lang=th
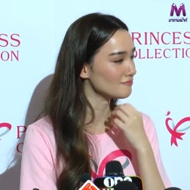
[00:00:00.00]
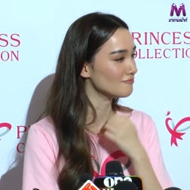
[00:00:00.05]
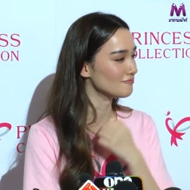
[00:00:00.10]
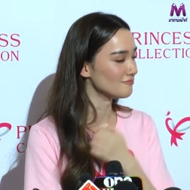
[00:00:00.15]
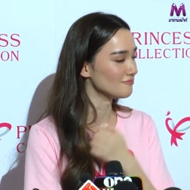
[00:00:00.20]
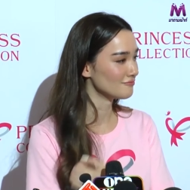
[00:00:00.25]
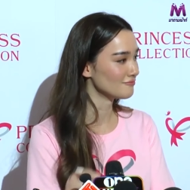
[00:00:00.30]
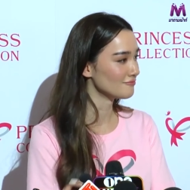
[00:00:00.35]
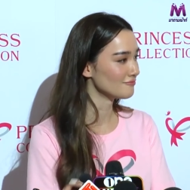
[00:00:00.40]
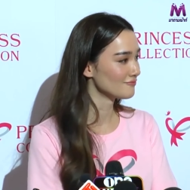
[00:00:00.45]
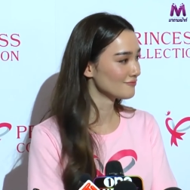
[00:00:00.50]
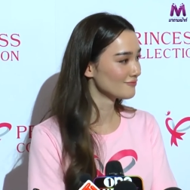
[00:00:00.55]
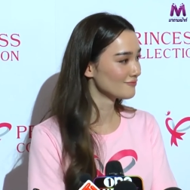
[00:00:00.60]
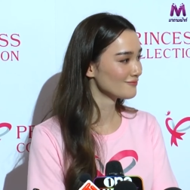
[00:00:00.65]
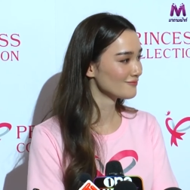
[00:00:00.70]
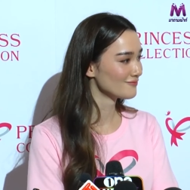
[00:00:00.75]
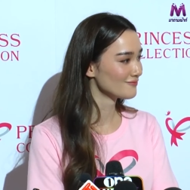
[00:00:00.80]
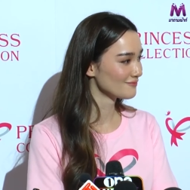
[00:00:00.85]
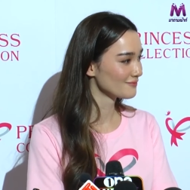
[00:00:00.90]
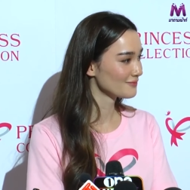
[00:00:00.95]
ก็ให้ลุ้นกัน
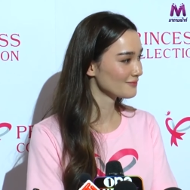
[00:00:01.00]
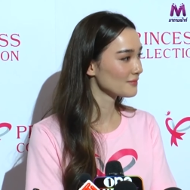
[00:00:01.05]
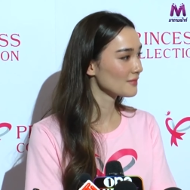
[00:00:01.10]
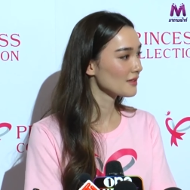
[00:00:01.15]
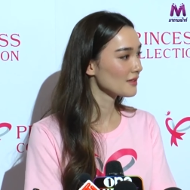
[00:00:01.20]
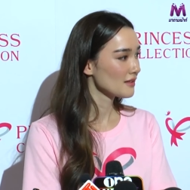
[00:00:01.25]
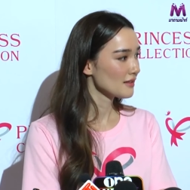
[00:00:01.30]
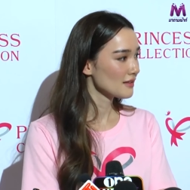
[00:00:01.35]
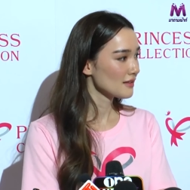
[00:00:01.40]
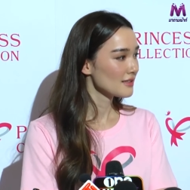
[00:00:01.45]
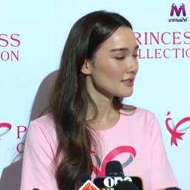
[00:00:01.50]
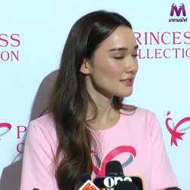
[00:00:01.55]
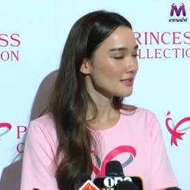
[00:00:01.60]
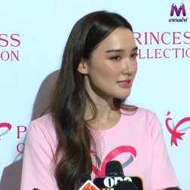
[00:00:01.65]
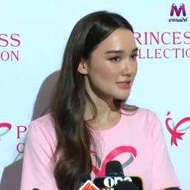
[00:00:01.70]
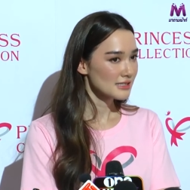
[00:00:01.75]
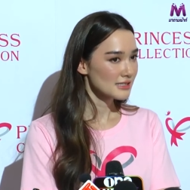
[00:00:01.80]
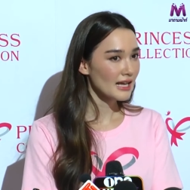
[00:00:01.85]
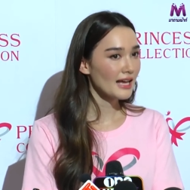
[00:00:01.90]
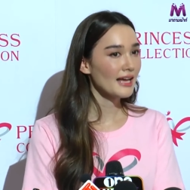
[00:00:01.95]
ไปเรื่อยๆกั
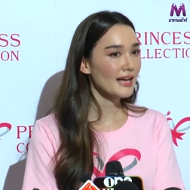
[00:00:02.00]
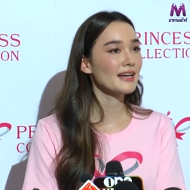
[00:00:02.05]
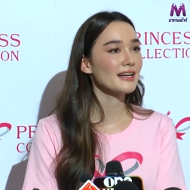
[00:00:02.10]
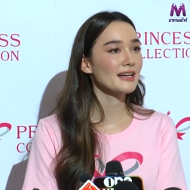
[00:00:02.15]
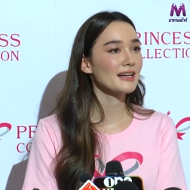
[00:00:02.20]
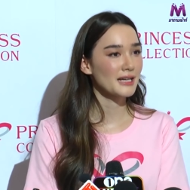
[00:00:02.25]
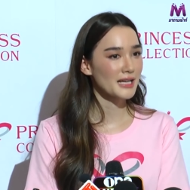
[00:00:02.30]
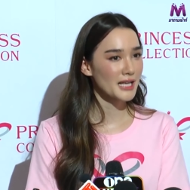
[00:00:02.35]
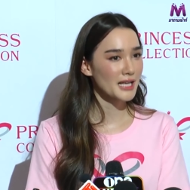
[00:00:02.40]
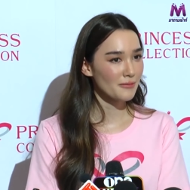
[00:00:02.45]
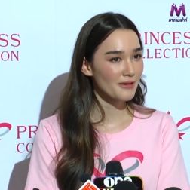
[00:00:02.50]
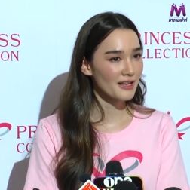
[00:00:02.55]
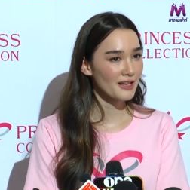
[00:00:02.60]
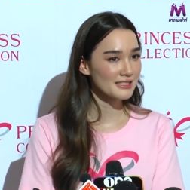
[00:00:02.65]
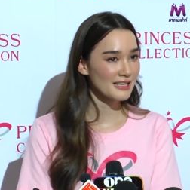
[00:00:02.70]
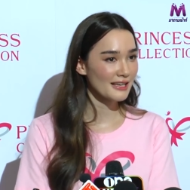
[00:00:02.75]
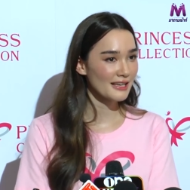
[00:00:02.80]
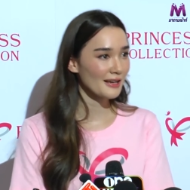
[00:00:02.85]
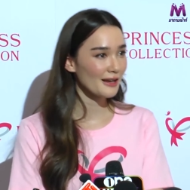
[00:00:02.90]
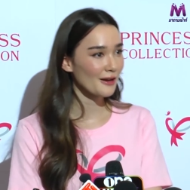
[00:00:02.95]
น่ะให้กำลั
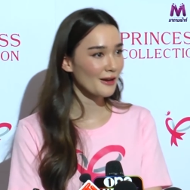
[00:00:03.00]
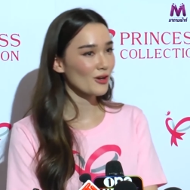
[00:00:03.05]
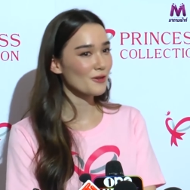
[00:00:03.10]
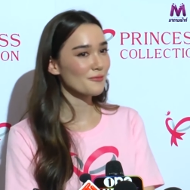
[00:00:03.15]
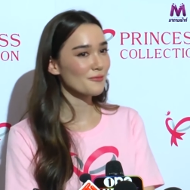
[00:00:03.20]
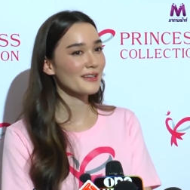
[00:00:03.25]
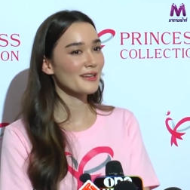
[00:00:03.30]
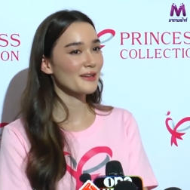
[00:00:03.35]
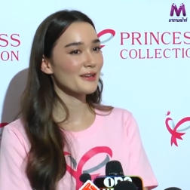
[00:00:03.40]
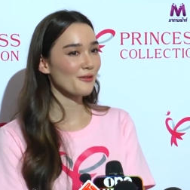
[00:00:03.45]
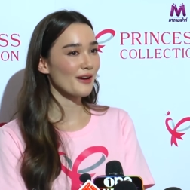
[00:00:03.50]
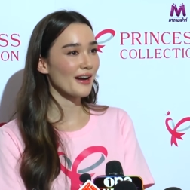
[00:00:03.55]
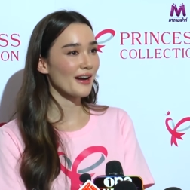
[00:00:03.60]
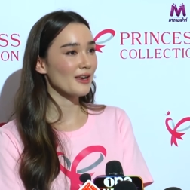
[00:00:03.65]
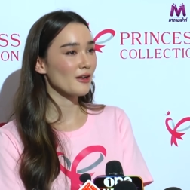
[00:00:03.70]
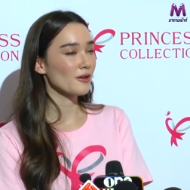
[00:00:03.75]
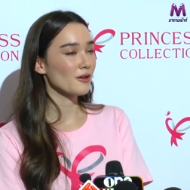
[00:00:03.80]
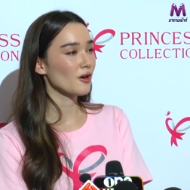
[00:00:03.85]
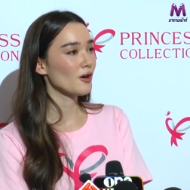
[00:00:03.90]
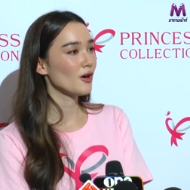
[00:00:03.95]
งใจเขากันไปดีกว่า
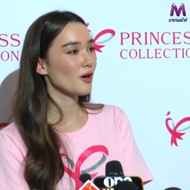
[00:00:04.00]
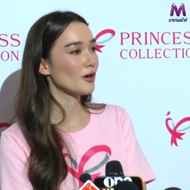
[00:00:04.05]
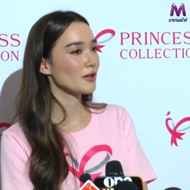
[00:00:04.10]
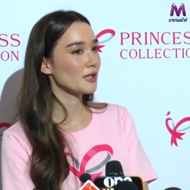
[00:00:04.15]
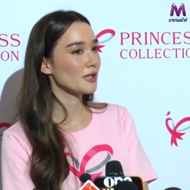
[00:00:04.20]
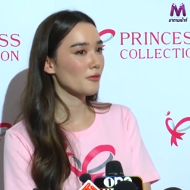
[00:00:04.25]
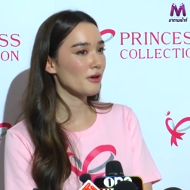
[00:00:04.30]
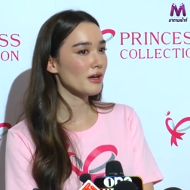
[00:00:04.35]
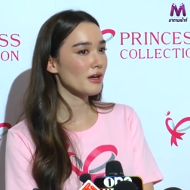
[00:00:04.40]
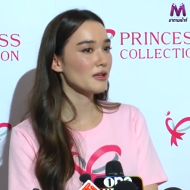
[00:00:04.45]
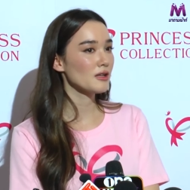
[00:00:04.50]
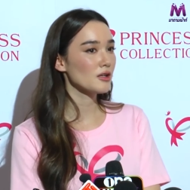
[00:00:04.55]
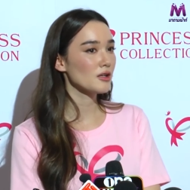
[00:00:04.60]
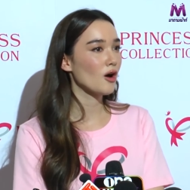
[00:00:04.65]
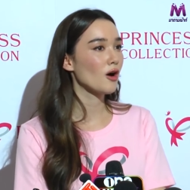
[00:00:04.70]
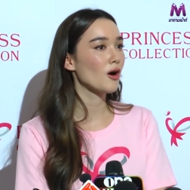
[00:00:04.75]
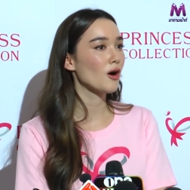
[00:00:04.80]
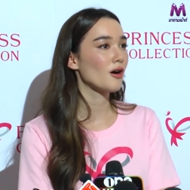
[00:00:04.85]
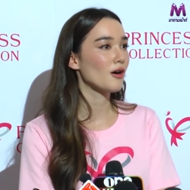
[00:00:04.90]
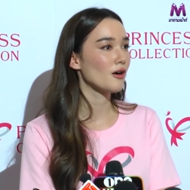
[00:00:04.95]
แล้วก็เดี๋ยวว่า
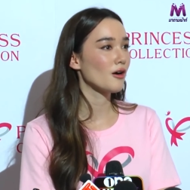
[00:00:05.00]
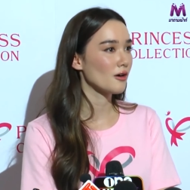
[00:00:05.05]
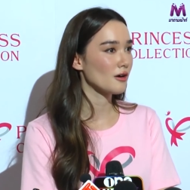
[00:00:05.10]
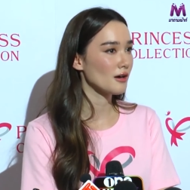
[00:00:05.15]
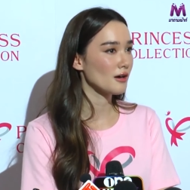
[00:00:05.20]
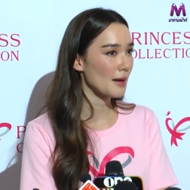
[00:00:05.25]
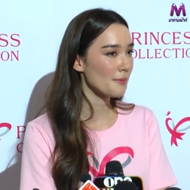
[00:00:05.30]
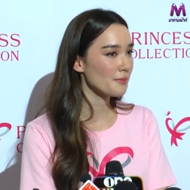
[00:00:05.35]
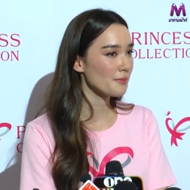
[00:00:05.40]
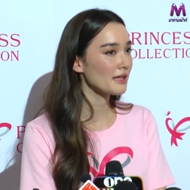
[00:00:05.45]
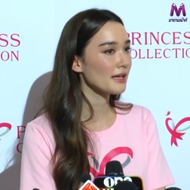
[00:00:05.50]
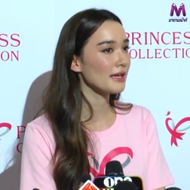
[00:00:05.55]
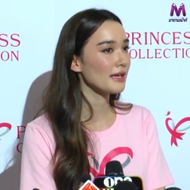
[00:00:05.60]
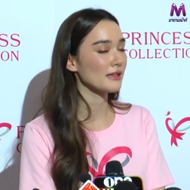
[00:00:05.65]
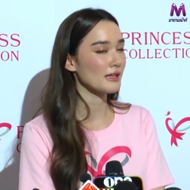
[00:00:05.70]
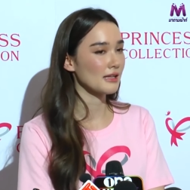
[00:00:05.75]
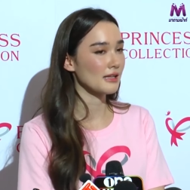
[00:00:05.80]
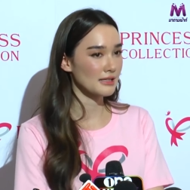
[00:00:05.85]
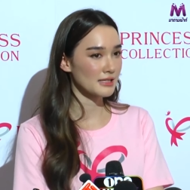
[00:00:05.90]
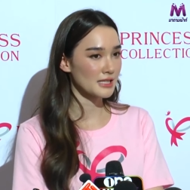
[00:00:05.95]
รออัปเด
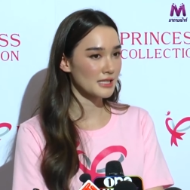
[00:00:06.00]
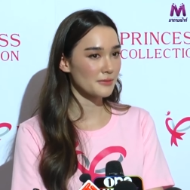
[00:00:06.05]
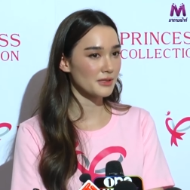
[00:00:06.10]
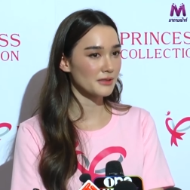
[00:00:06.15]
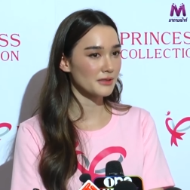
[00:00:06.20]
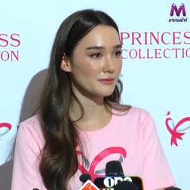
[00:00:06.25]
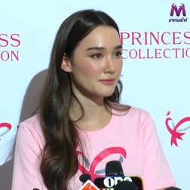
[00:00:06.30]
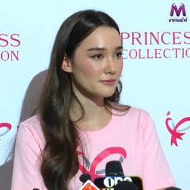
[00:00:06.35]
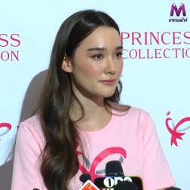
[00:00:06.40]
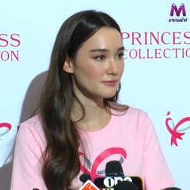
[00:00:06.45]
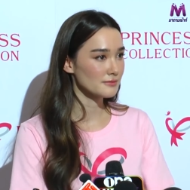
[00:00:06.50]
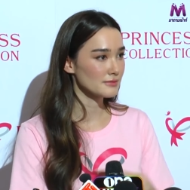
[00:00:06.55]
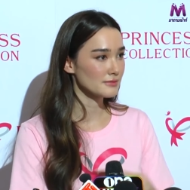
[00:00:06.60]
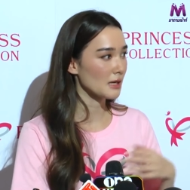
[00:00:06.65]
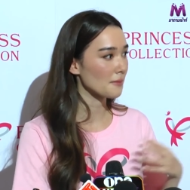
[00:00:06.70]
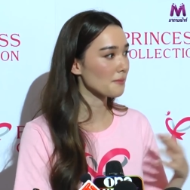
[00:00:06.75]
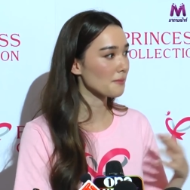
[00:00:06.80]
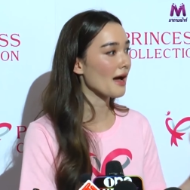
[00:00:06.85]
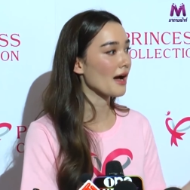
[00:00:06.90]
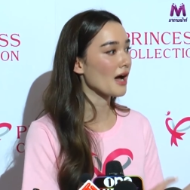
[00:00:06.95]
ตอะไรที่มัน
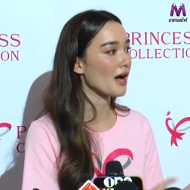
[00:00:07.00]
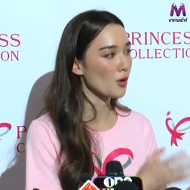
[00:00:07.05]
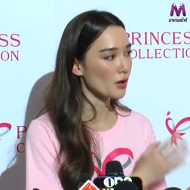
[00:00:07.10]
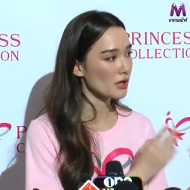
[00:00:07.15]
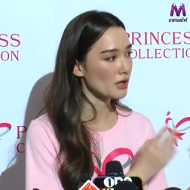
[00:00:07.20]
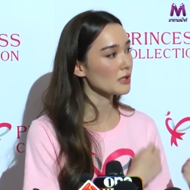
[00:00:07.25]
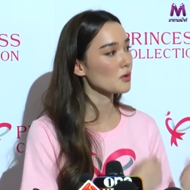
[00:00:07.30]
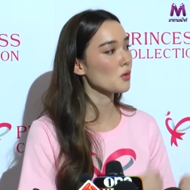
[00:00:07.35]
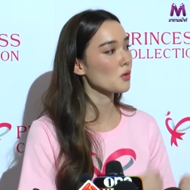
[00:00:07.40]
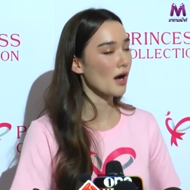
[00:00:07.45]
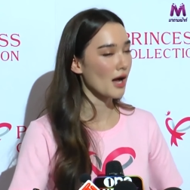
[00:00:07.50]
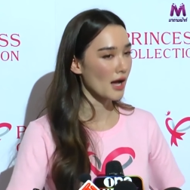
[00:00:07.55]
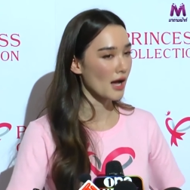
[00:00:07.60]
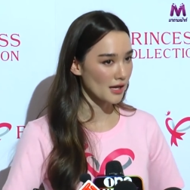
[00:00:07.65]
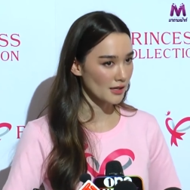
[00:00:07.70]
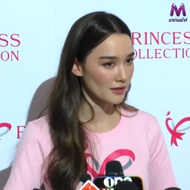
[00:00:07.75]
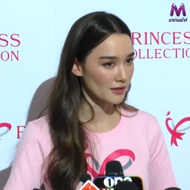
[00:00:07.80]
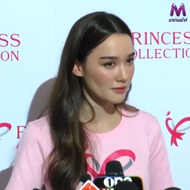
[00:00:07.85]
จากปากเขากันดีกว่า